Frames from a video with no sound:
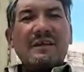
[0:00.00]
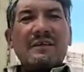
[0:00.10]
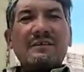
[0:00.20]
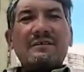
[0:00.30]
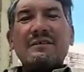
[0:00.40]

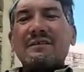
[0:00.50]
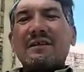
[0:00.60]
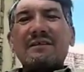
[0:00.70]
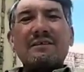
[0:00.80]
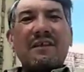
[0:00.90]
इसकी
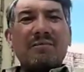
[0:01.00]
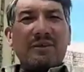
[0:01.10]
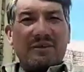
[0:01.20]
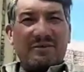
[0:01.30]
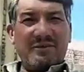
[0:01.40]
तर्ज
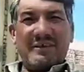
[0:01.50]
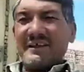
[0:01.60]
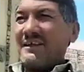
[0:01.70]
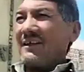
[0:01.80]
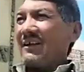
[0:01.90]
तमीर को
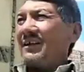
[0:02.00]
देख कर